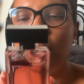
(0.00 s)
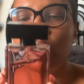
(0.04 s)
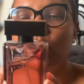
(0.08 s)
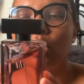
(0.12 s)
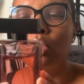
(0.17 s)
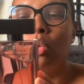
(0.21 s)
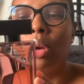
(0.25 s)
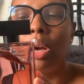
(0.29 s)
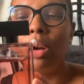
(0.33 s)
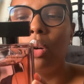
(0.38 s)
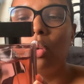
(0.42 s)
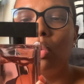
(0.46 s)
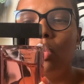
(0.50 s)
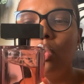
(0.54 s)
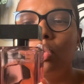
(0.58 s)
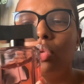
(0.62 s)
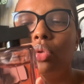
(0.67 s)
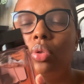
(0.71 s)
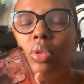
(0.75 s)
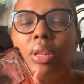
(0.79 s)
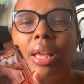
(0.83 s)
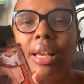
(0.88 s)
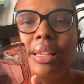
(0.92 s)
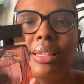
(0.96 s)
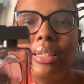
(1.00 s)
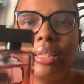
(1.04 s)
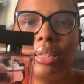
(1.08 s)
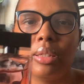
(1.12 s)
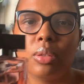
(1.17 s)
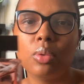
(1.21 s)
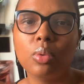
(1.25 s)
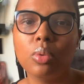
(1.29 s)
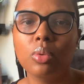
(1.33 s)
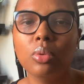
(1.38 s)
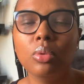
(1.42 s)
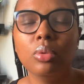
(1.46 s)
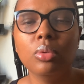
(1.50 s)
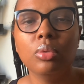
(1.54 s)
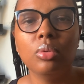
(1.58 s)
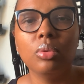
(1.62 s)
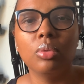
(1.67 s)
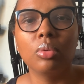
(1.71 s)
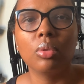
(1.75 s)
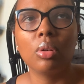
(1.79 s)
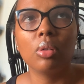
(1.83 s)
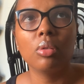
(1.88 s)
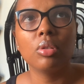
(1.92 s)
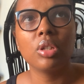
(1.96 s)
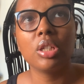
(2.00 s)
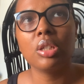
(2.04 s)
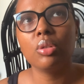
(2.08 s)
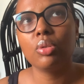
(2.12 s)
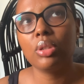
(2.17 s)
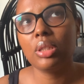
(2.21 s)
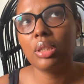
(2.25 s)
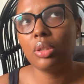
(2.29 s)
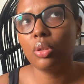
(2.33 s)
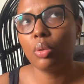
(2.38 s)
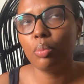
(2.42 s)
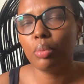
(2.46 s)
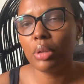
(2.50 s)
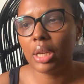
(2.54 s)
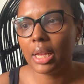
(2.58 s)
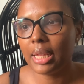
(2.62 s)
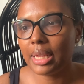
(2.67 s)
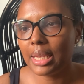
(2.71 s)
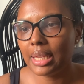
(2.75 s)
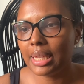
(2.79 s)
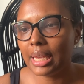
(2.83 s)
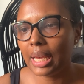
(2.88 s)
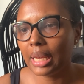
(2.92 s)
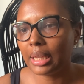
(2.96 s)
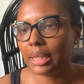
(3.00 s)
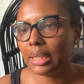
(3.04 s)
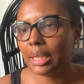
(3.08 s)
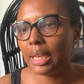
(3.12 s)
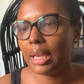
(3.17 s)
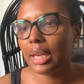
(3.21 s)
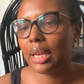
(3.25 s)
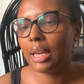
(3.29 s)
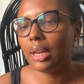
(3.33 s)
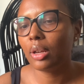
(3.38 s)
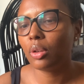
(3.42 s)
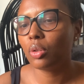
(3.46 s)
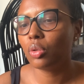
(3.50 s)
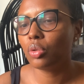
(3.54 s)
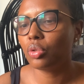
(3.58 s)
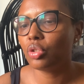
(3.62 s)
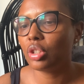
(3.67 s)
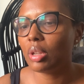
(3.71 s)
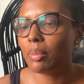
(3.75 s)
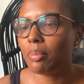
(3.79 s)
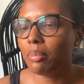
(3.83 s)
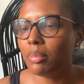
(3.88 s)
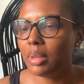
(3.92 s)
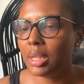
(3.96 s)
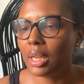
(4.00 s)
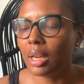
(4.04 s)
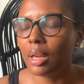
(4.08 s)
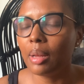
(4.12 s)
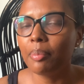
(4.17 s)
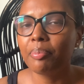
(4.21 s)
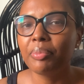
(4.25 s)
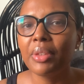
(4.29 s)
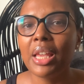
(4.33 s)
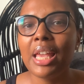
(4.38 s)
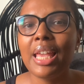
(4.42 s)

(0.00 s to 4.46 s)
Noir Rose de Narciso, donc que j'ai aussi depuis l'année dernière, que j'aime bien.